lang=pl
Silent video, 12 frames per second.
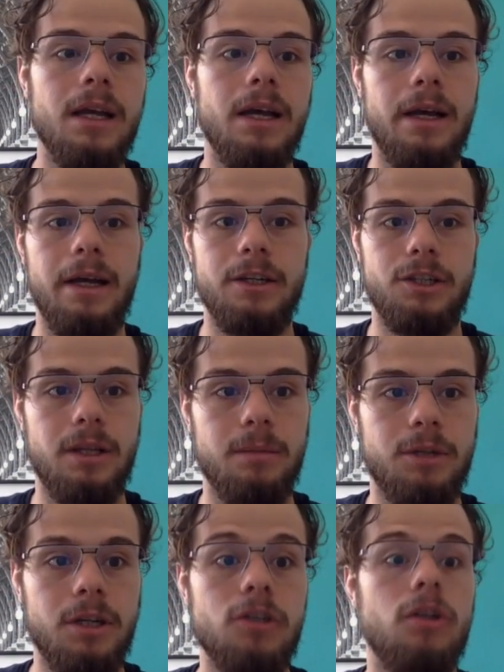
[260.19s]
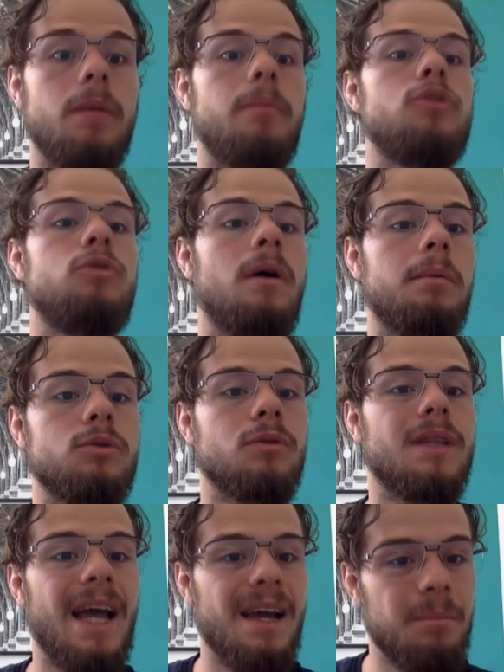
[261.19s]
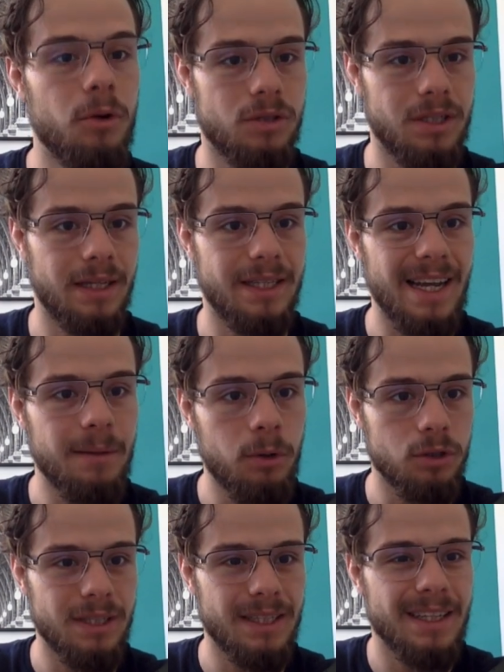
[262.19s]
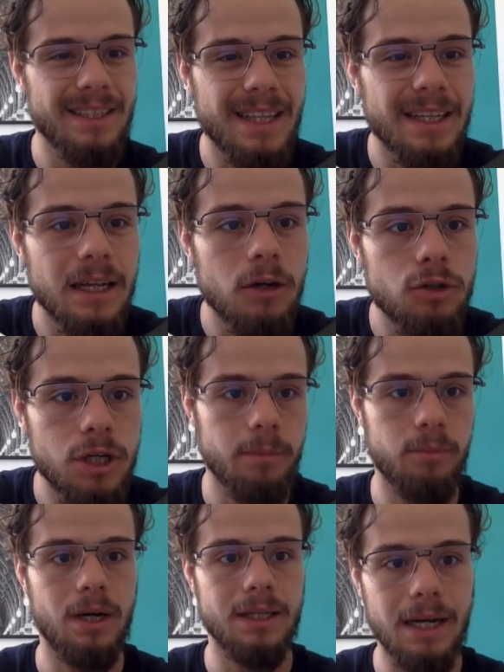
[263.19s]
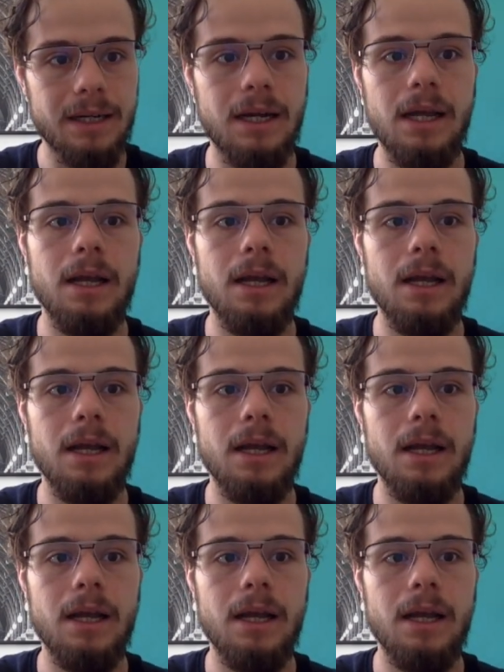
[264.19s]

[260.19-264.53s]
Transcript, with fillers: E, się tam przynieść, ona poczuła po prostu te emocje, te te emocje, te, te, tego ciepła, tak?